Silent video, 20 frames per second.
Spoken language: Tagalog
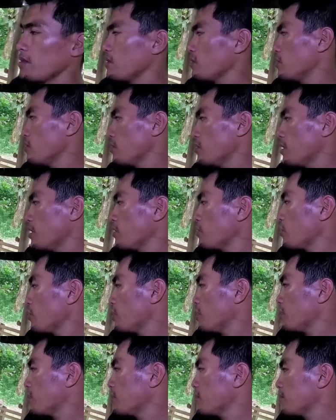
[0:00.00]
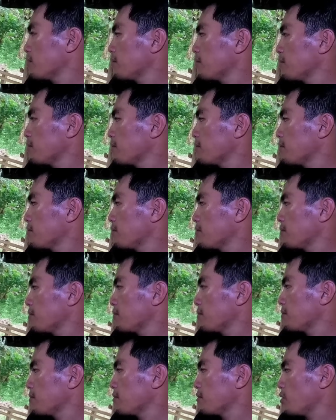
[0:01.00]
So, ano to eh?
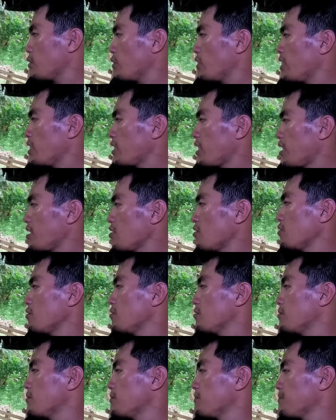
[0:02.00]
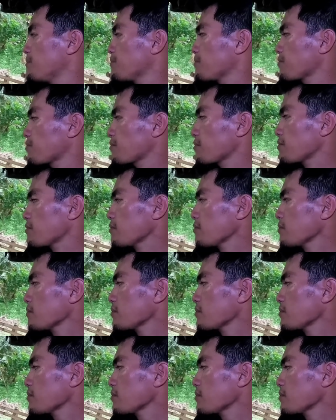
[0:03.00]
Uwi na tayo? Uwi na tayo.